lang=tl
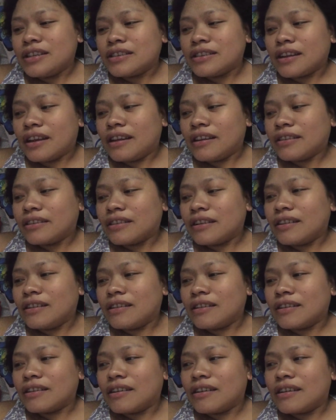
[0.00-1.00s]
Sayang
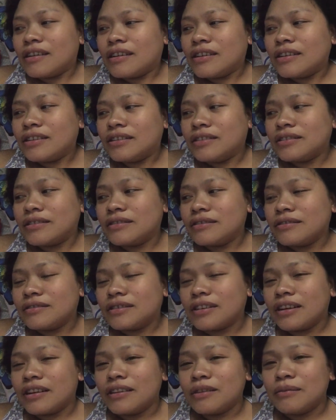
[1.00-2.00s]
talaga.
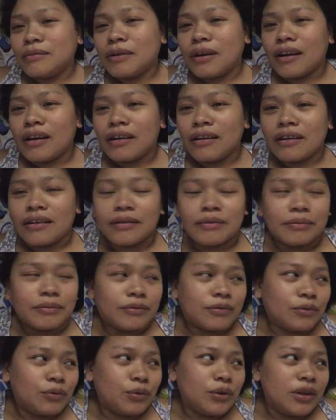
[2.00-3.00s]
Sana
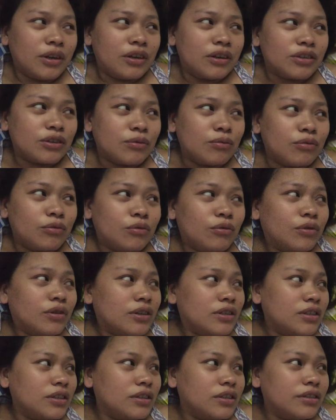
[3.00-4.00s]
makaka-uwi na siya
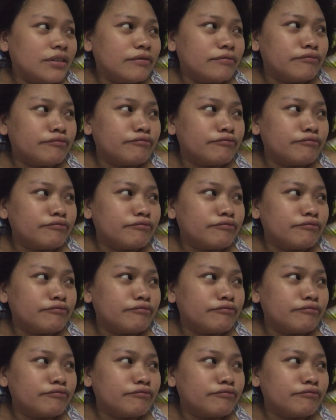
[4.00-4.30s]
bukas eh.